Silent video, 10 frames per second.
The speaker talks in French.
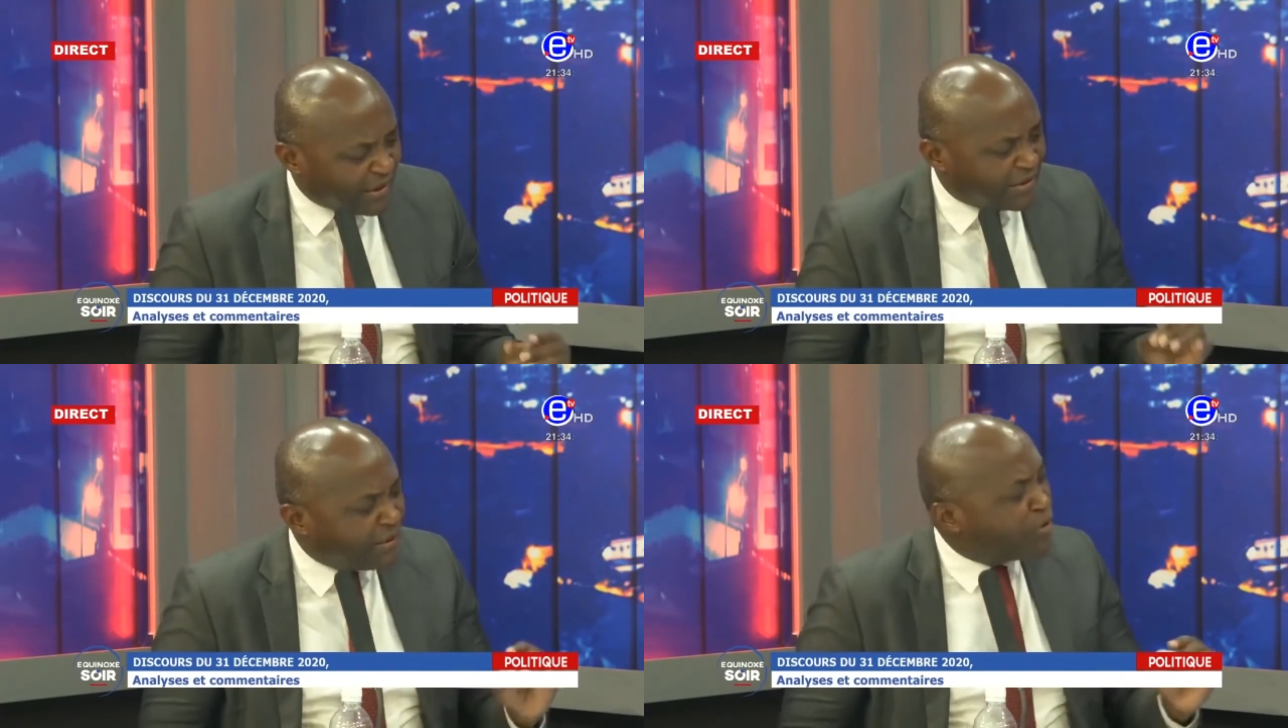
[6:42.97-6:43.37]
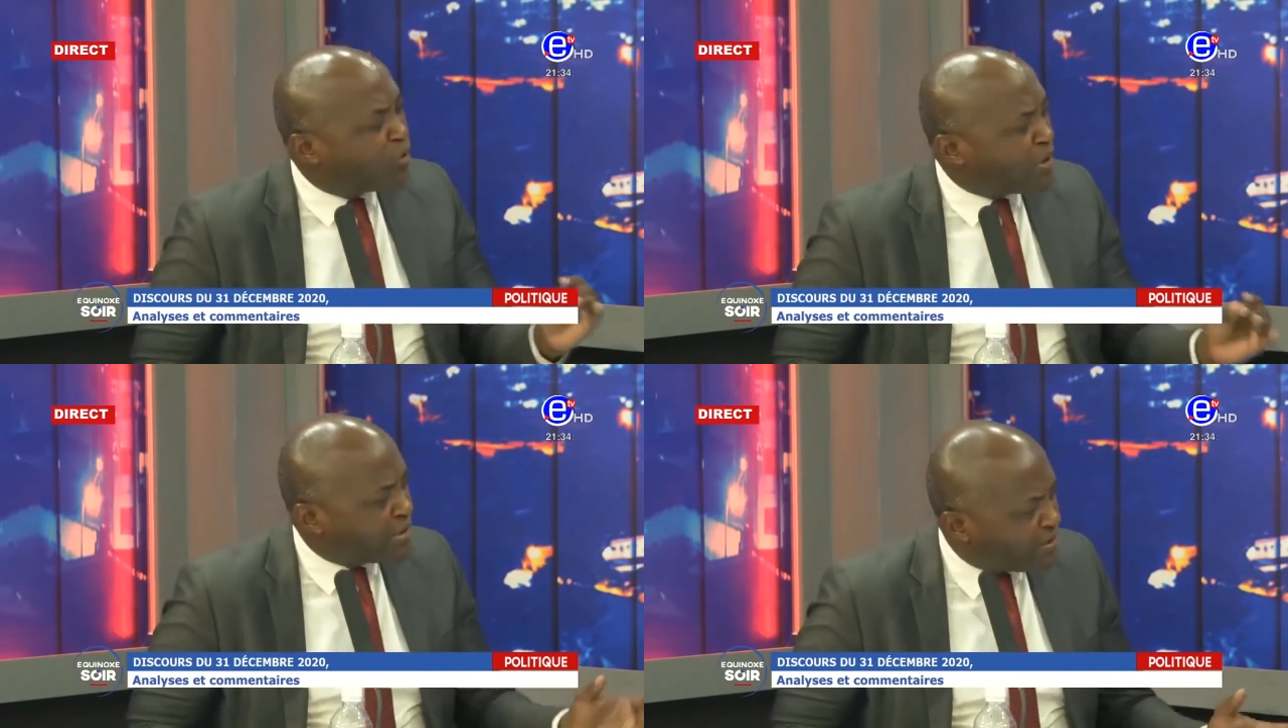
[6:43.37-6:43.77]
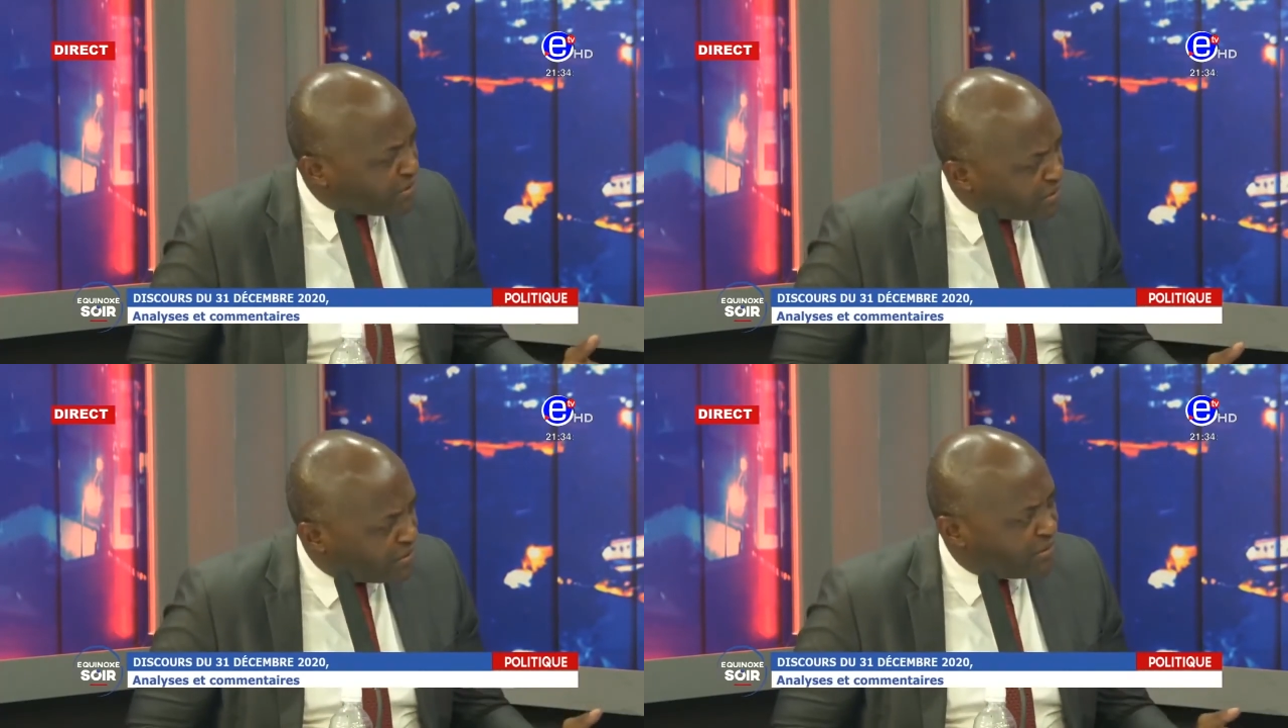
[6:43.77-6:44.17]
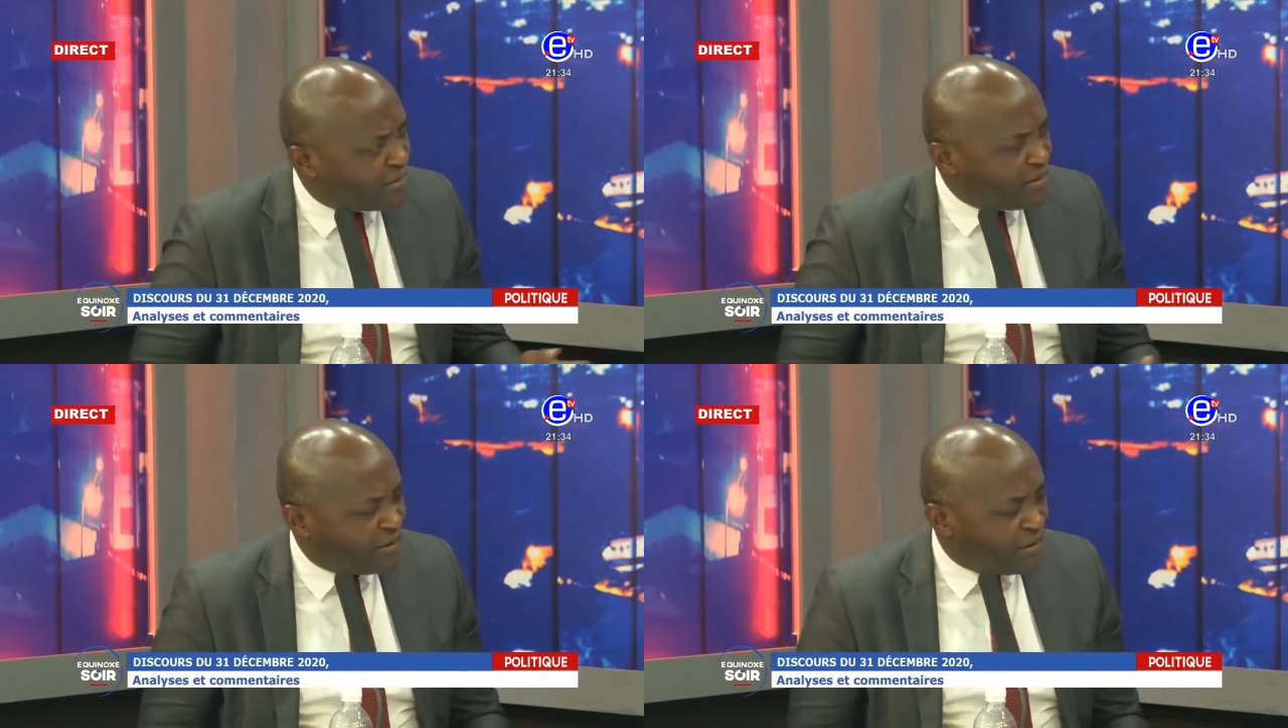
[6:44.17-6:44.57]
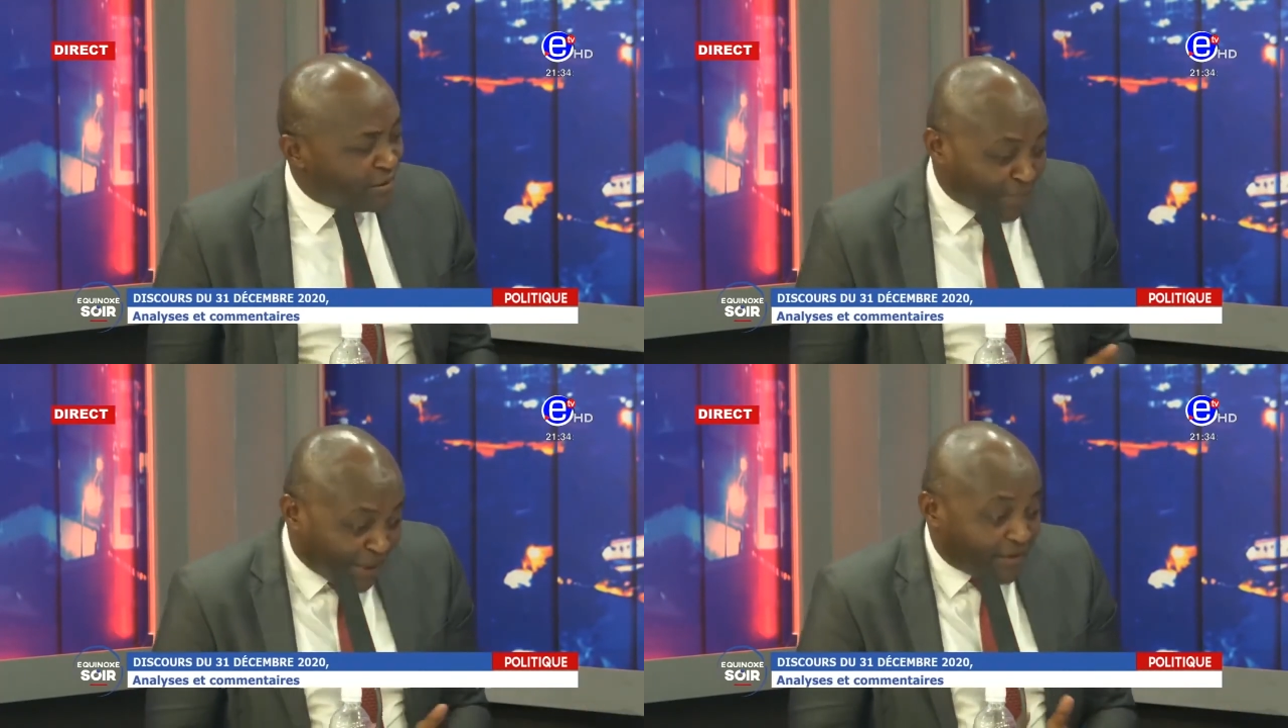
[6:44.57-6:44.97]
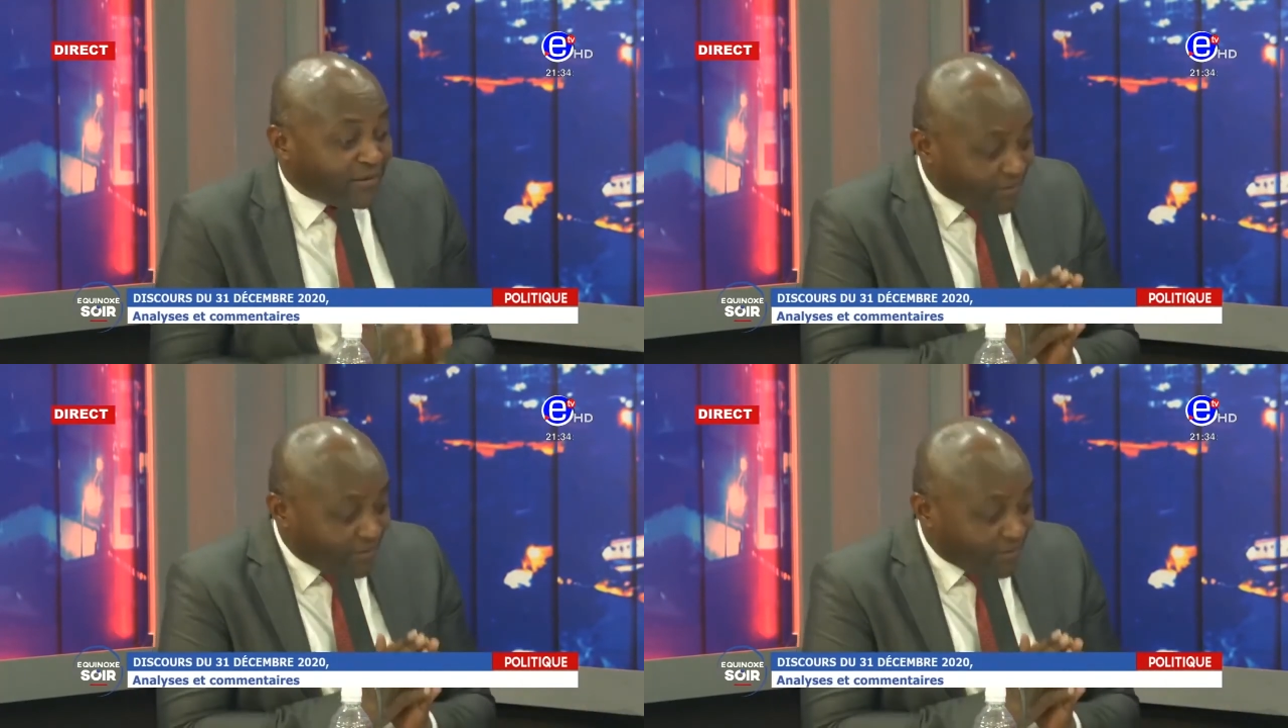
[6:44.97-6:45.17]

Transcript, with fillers: en termes de croissance. Mais